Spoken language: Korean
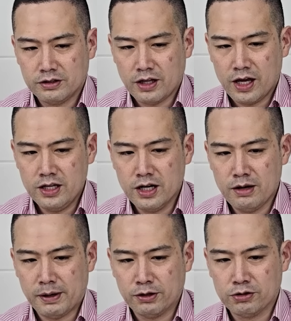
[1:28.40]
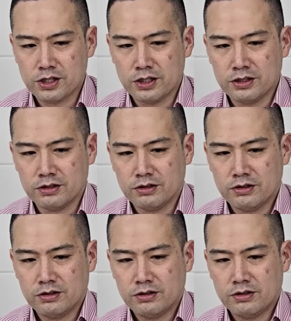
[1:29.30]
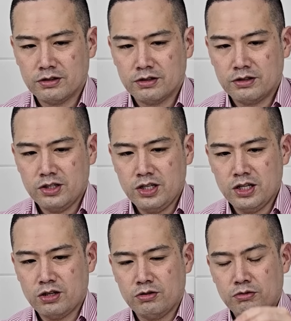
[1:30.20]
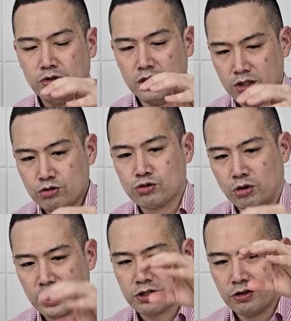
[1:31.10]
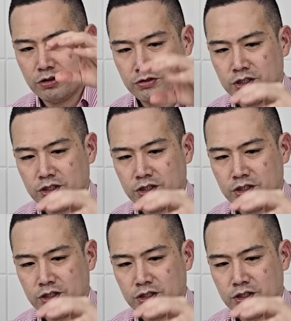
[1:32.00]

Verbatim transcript: AI 반도체는 이익 이익도 좋아져요.